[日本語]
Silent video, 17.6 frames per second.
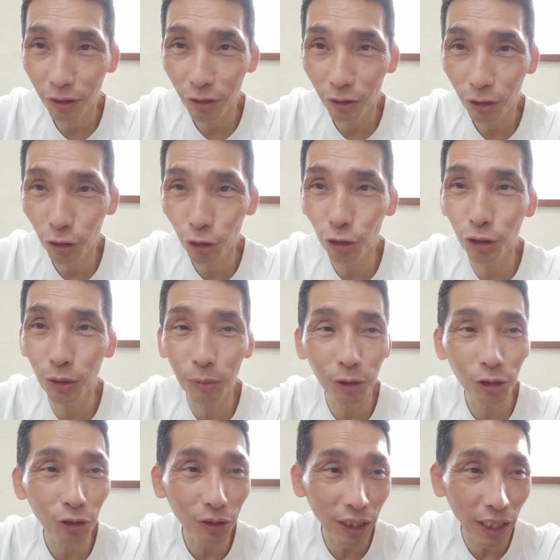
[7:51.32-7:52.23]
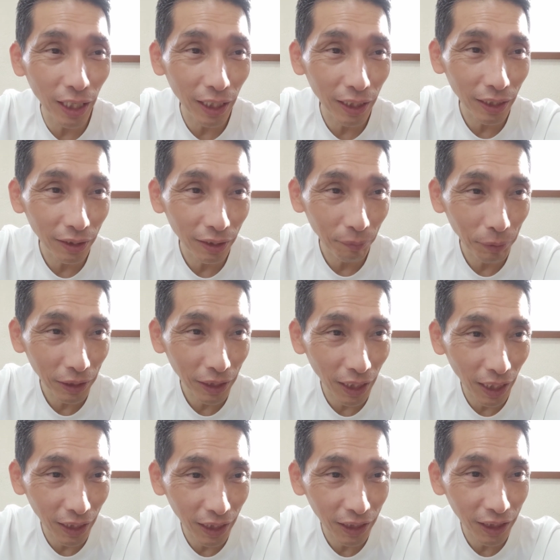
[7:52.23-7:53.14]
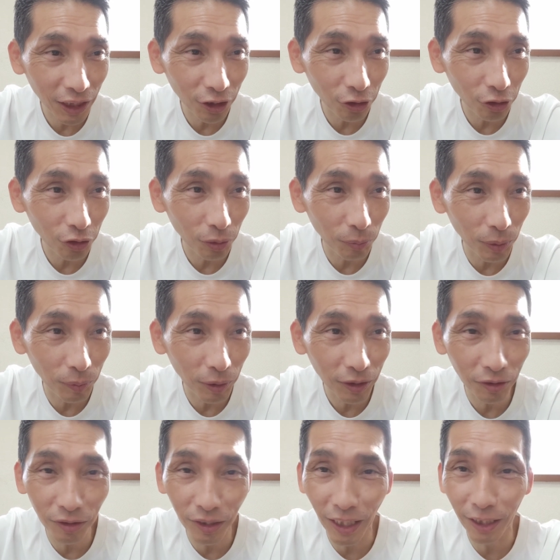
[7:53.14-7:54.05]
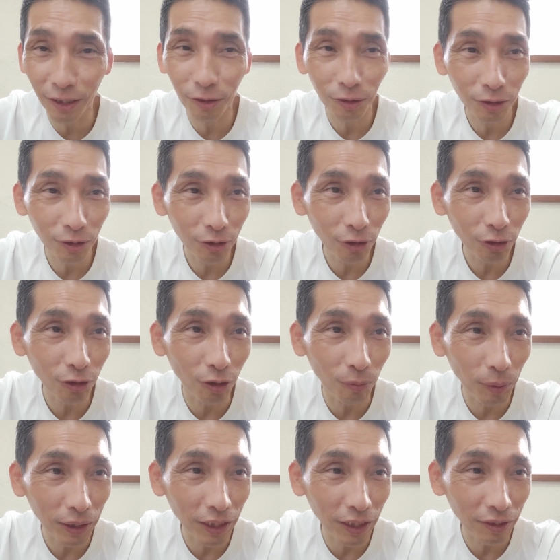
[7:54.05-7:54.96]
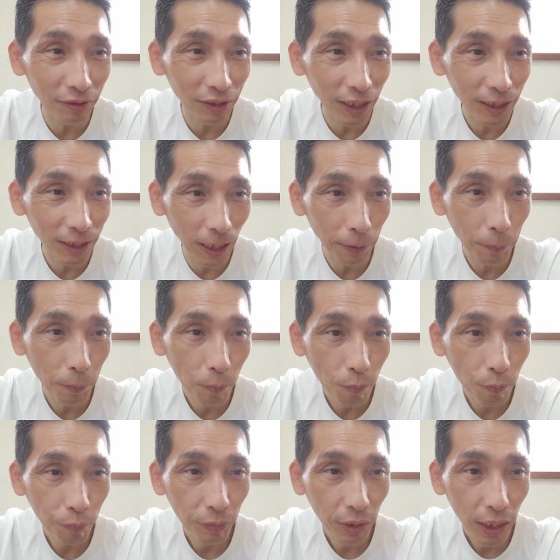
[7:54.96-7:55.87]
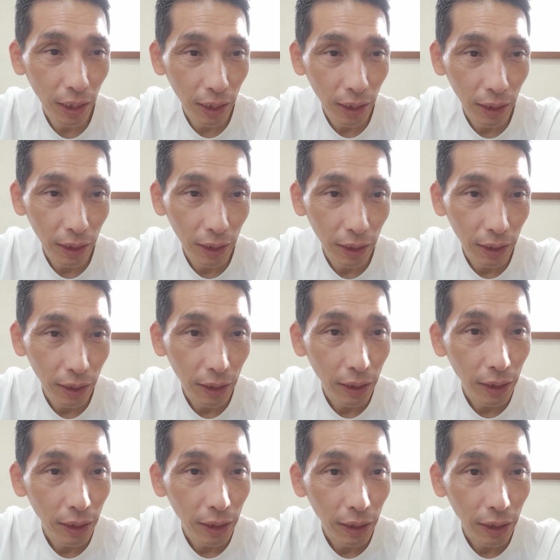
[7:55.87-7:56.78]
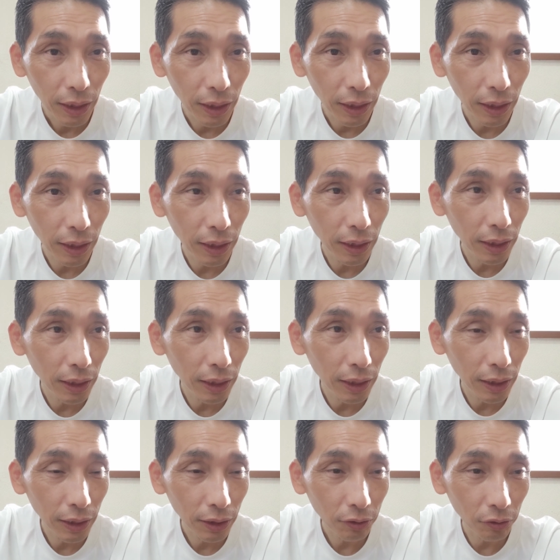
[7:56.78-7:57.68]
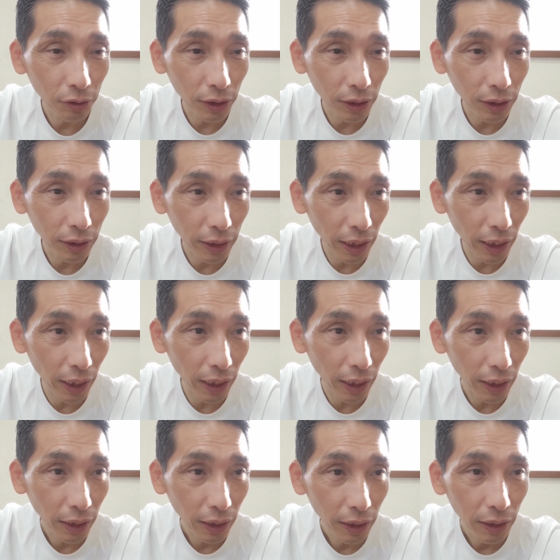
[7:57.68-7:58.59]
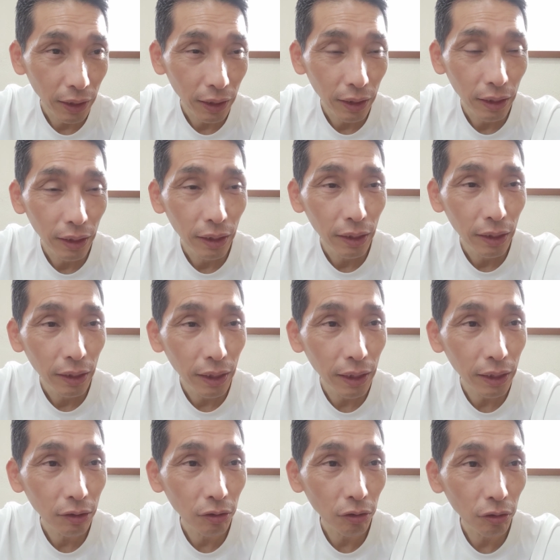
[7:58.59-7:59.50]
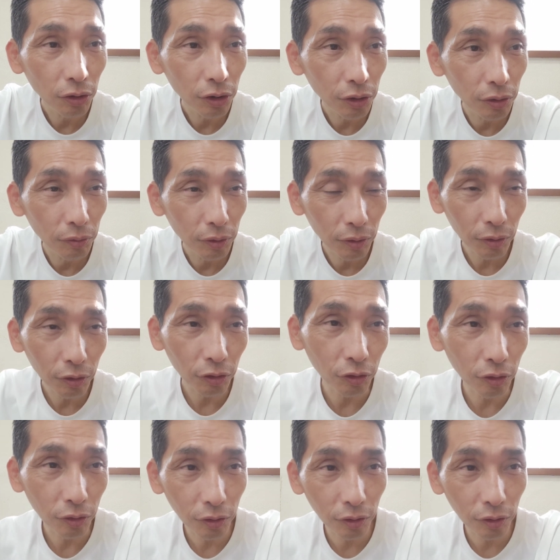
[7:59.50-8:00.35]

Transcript: YouTube 上でまた話しようと思いますんでちょっと待っててください。えー、それで、えっ、ー、と、ちょっと